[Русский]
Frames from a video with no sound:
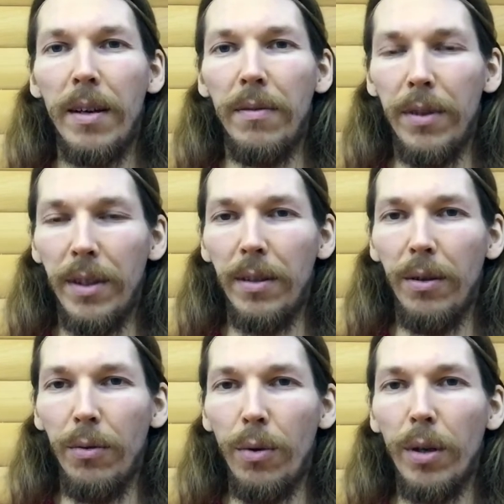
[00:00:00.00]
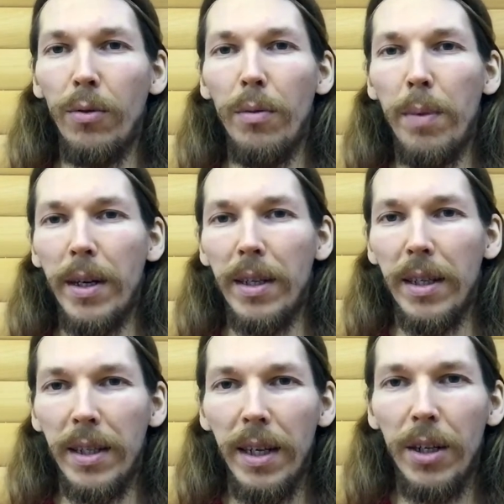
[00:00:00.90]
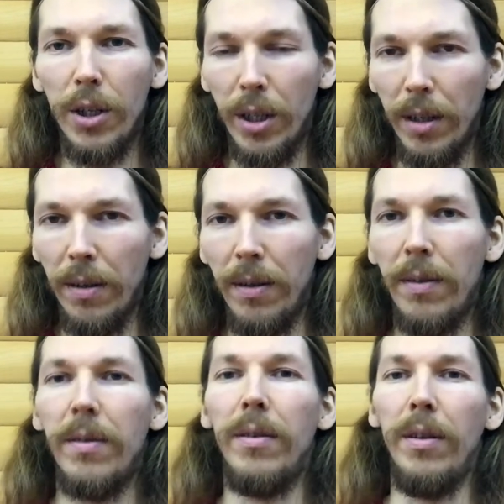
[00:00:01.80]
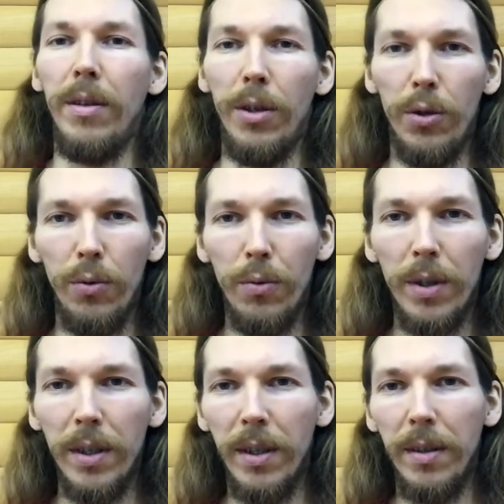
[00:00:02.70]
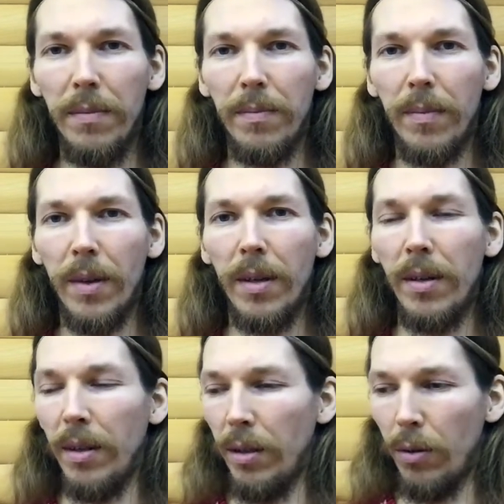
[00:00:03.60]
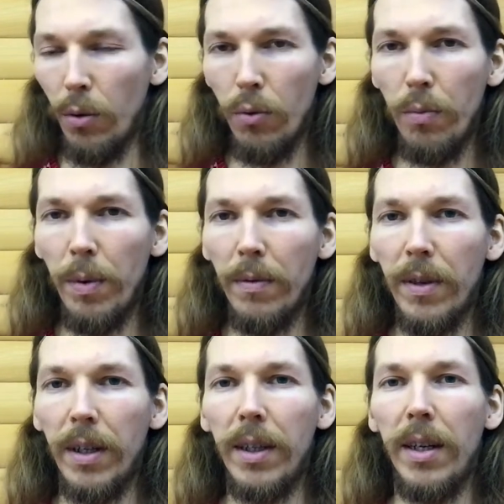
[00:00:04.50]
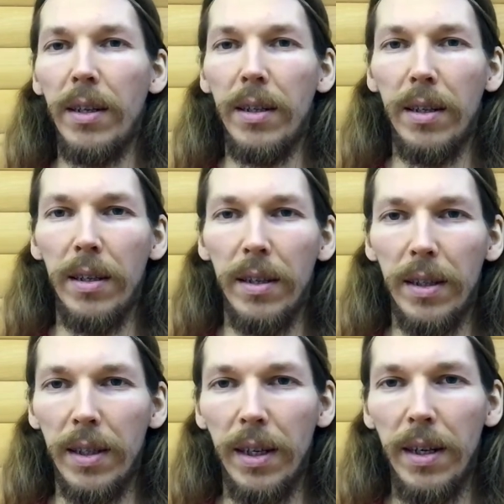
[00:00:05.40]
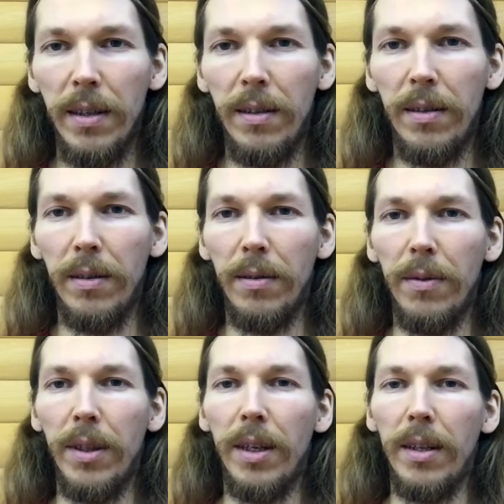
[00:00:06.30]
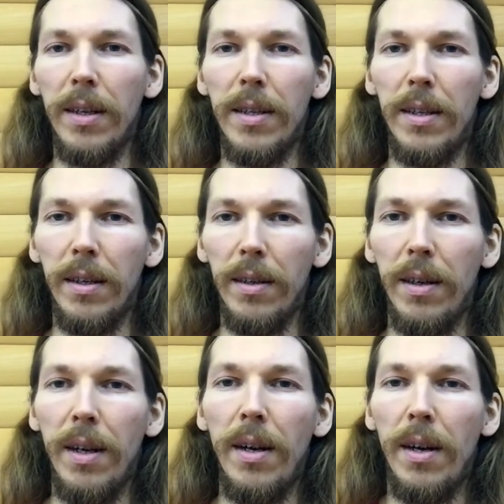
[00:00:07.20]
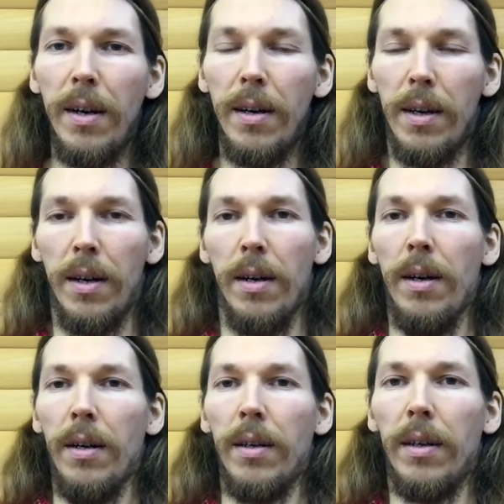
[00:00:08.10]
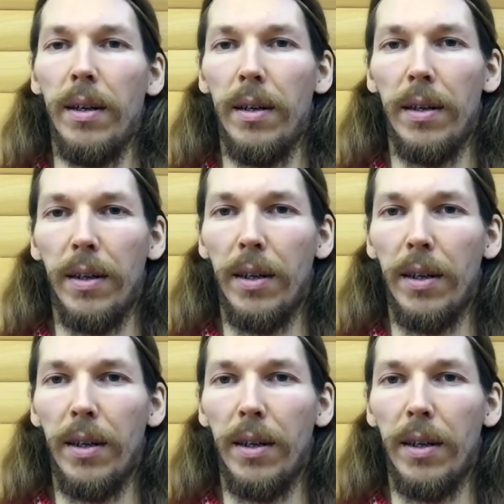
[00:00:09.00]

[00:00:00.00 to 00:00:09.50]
Ведь у родной партии остались же э, ресурсы, Э, группа ВКонтакте, сайт в интернете, э,